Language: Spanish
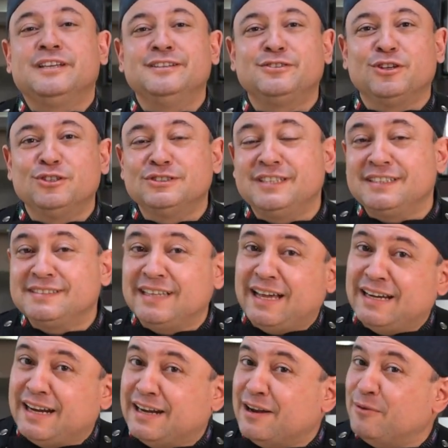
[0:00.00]
entonces a
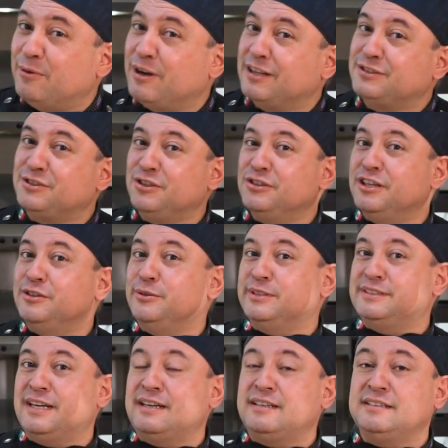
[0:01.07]
la elaboración de
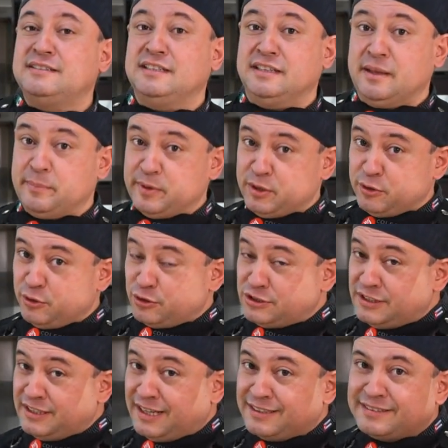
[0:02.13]
nuestra receta, pero no
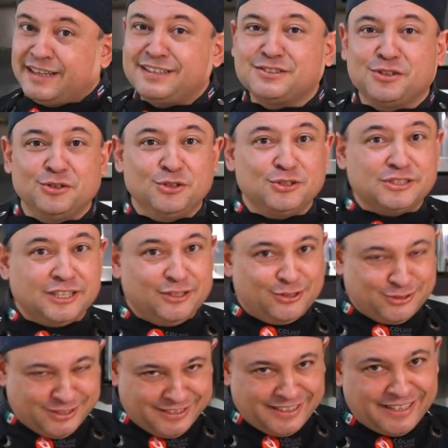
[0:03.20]
sin antes conocer
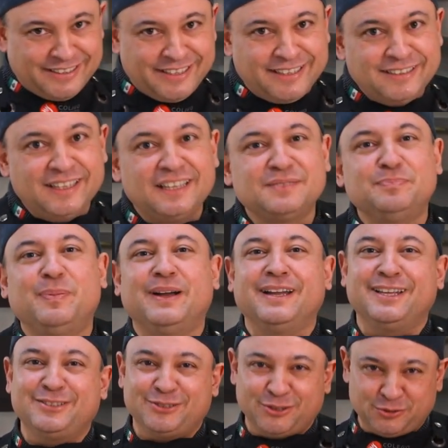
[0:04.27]
los ingredientes para
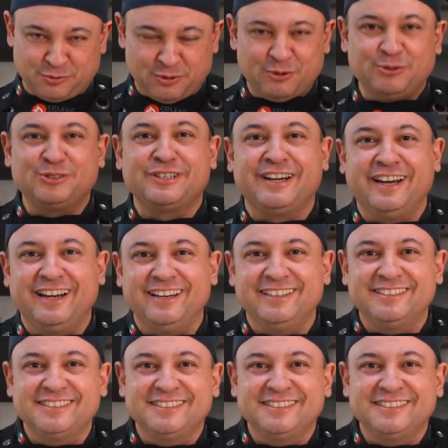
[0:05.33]
estos huevos reales.